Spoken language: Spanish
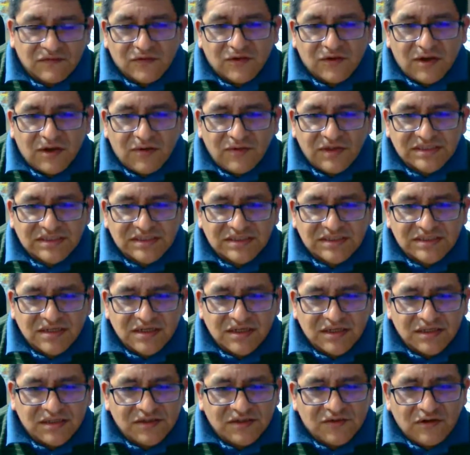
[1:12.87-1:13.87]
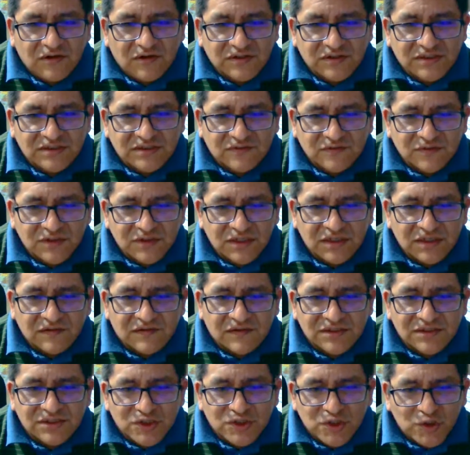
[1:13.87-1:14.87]
¿no? A veces le digo a los
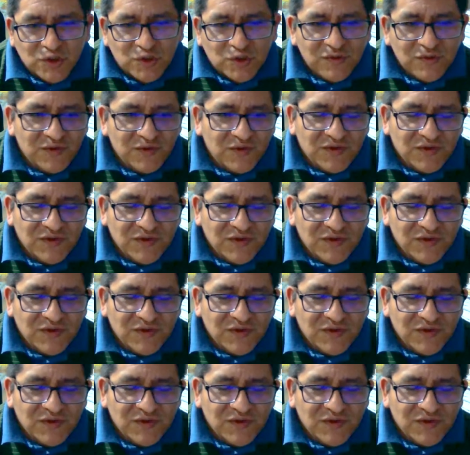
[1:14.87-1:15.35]
estudiantes, yo